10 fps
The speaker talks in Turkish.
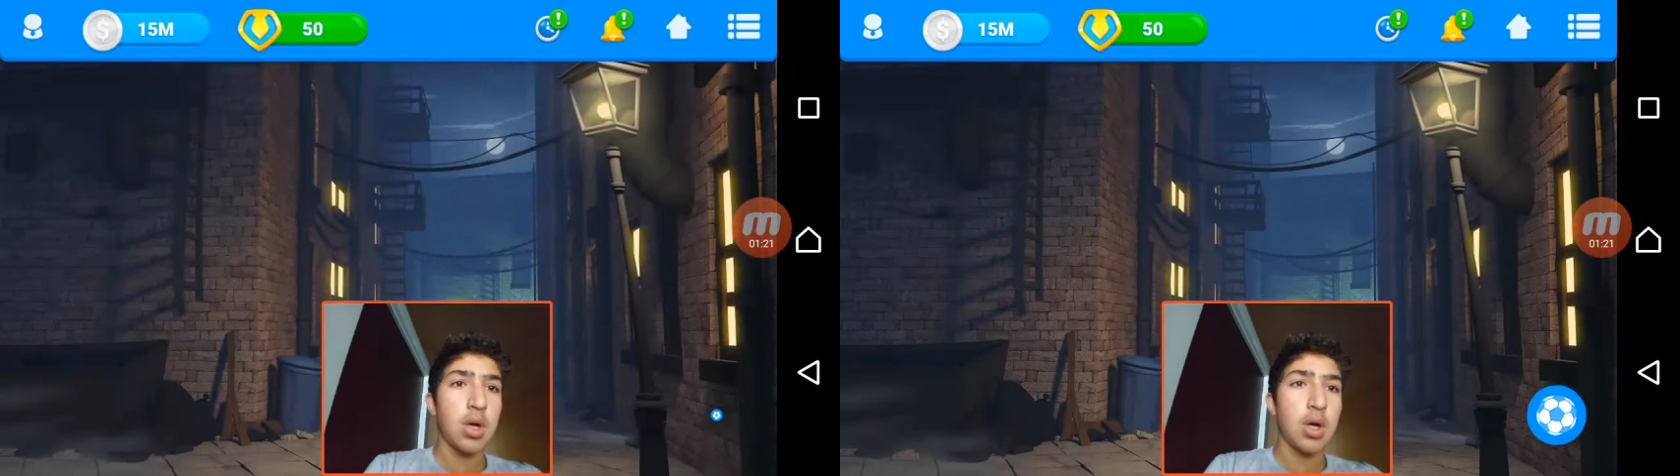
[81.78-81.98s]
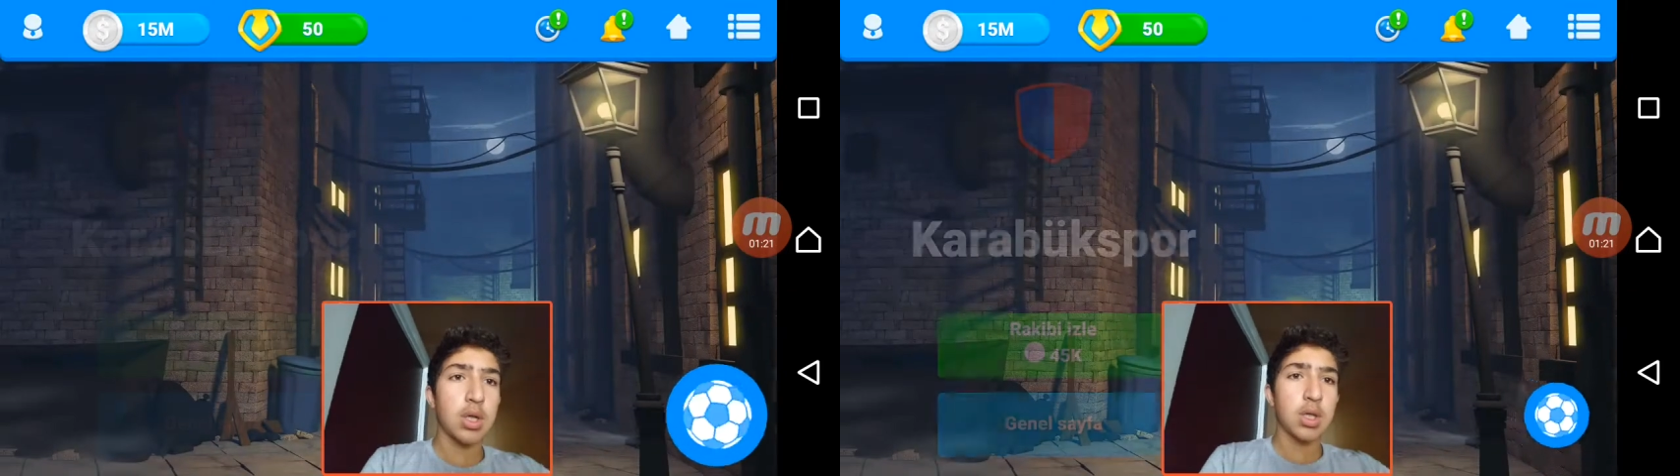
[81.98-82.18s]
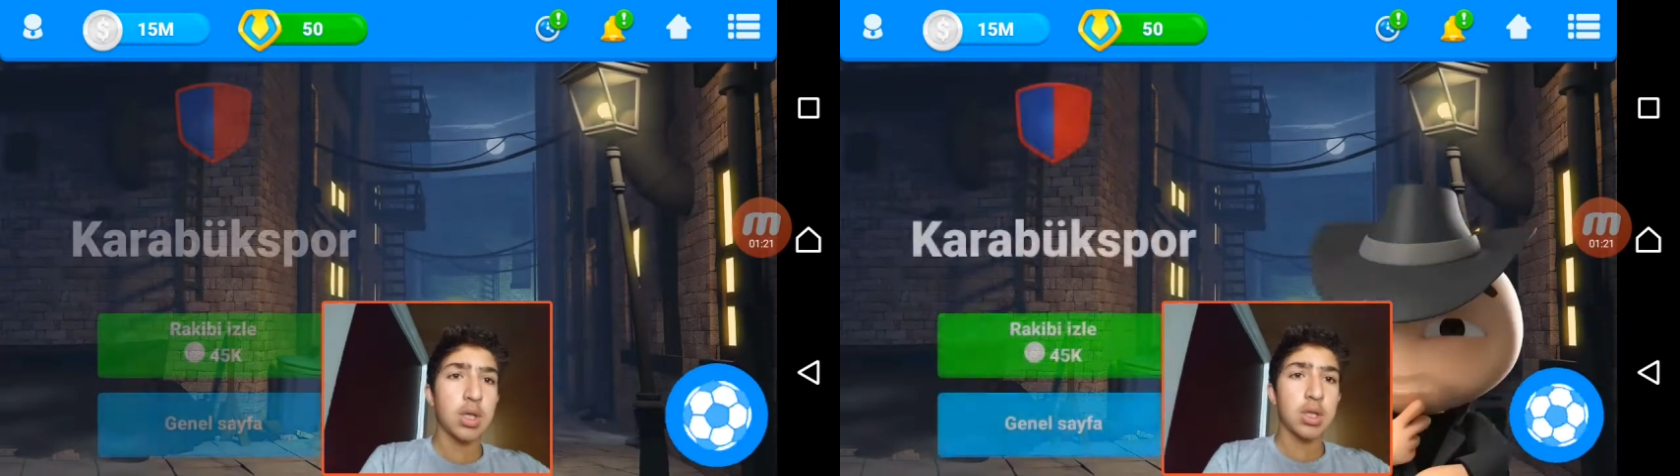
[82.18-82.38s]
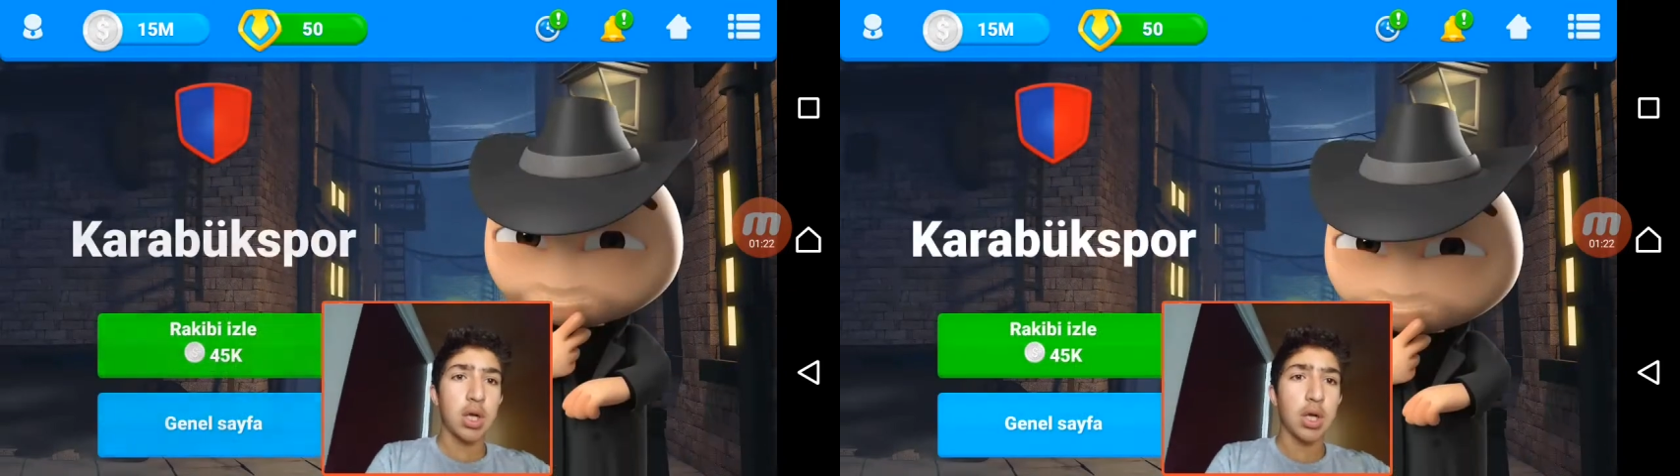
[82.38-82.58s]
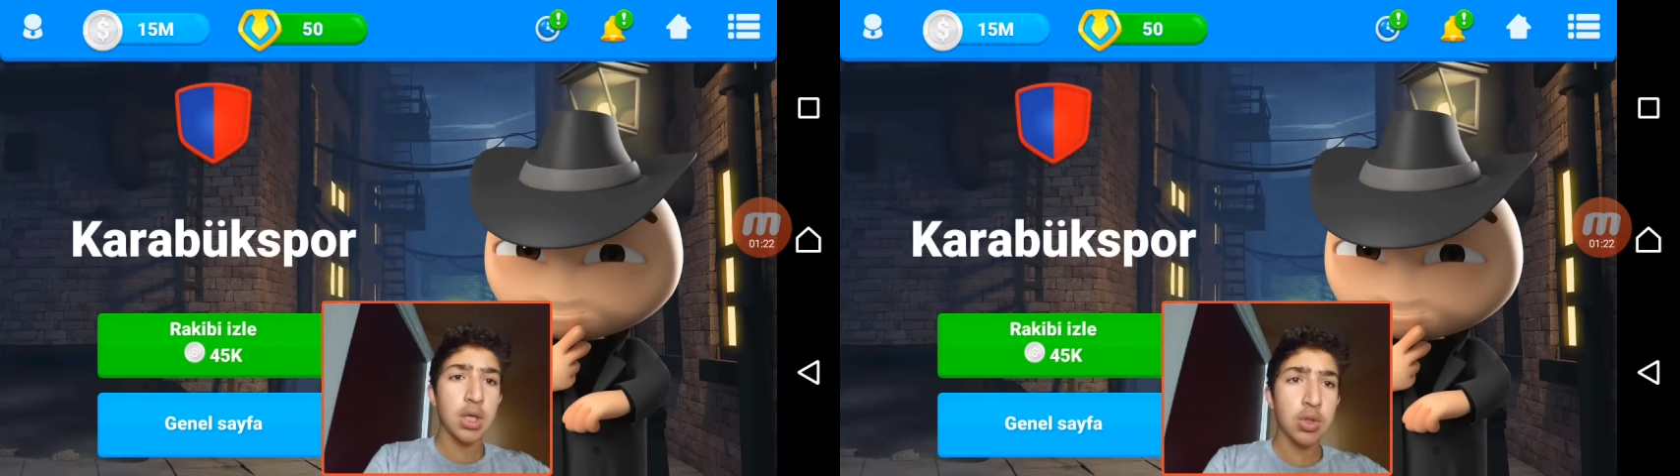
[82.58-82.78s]
Arkadaşlar
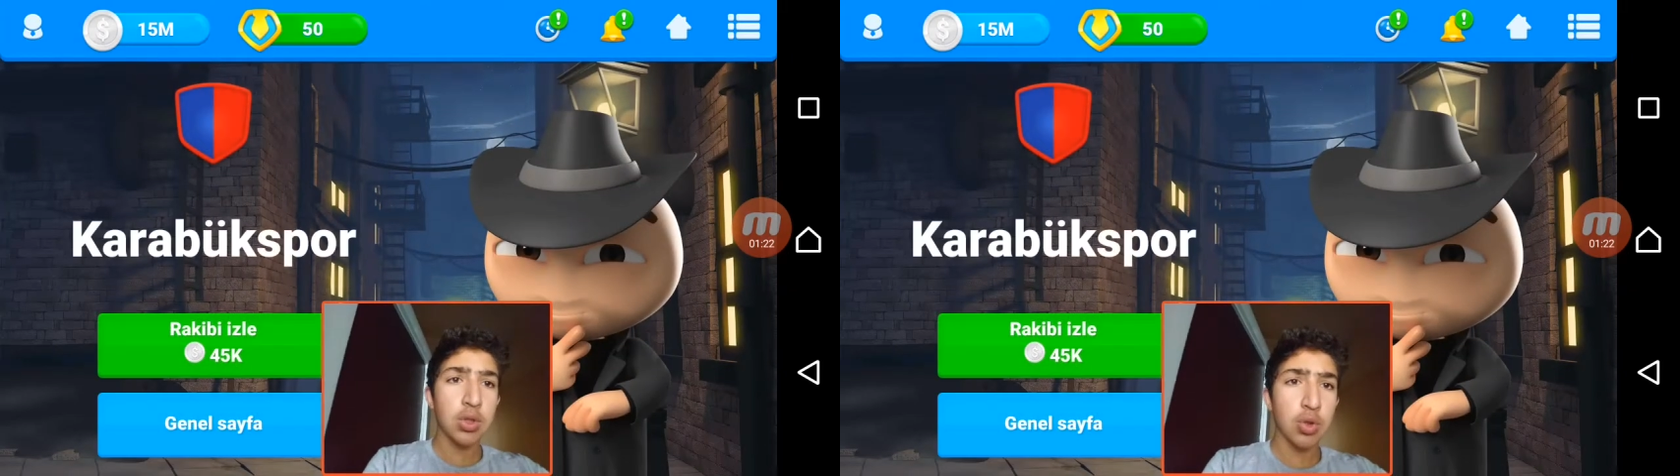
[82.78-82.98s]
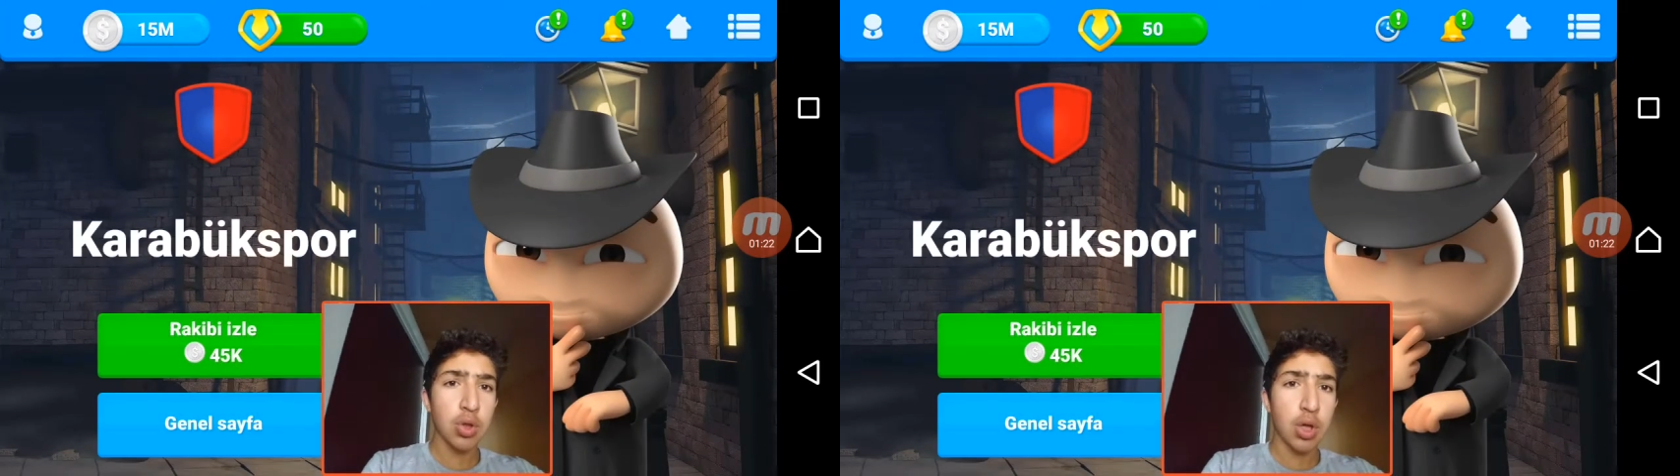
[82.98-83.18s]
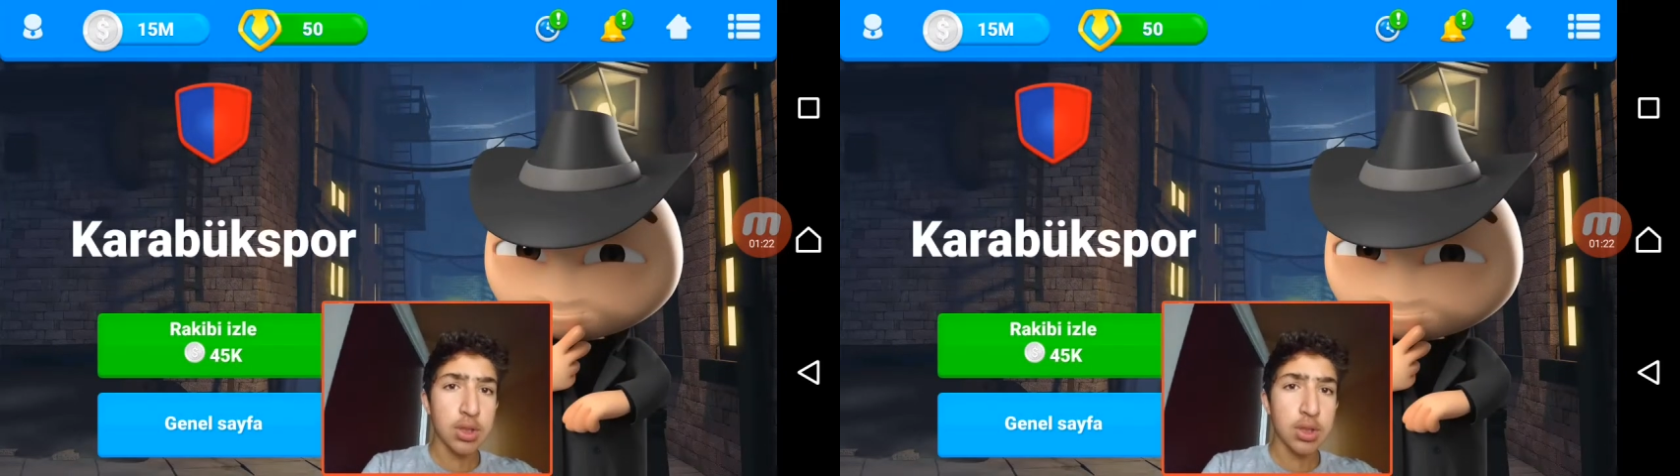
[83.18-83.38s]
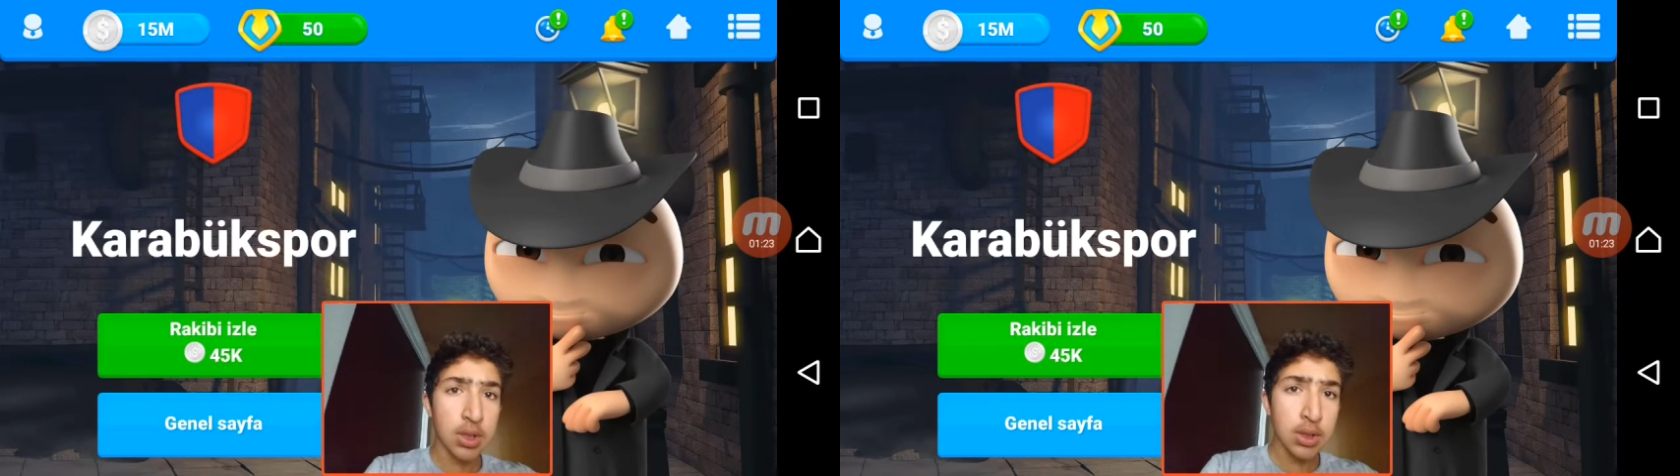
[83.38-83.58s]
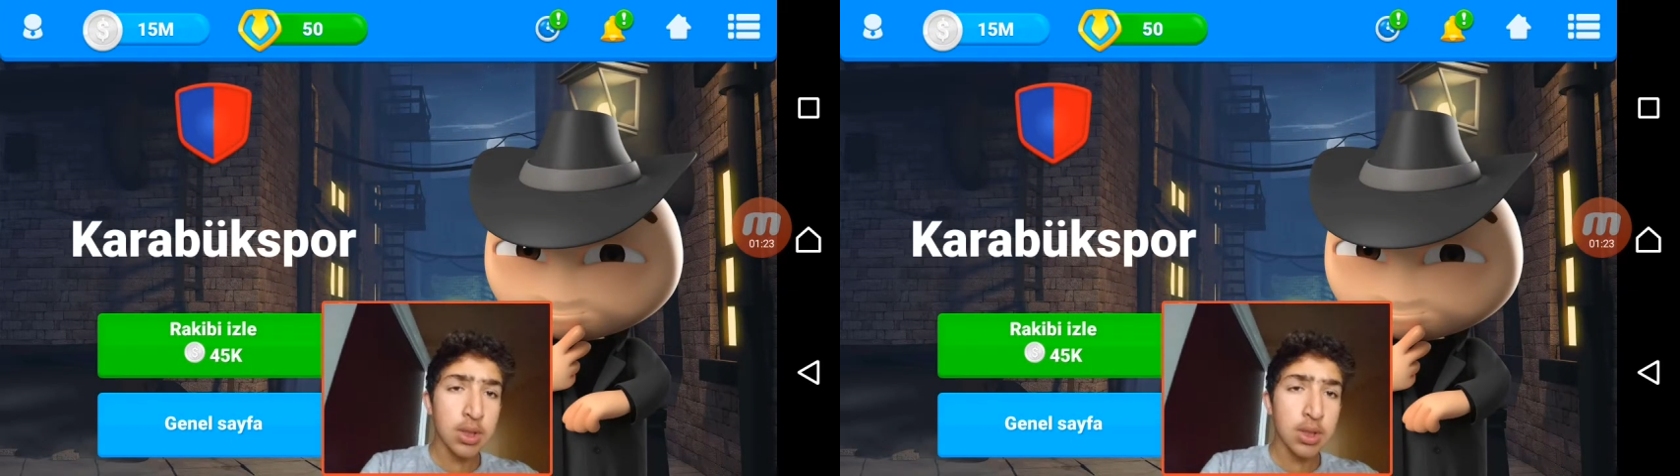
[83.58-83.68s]
ajan göz ajan